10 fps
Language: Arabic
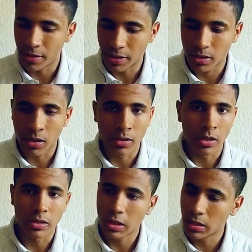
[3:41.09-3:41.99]
درت طن
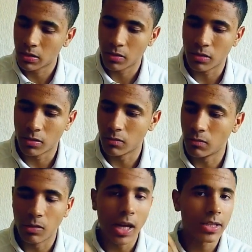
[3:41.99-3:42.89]
طن طن أه
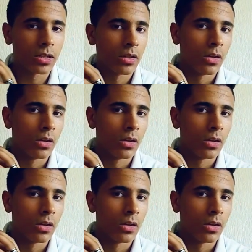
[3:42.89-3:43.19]
ولحت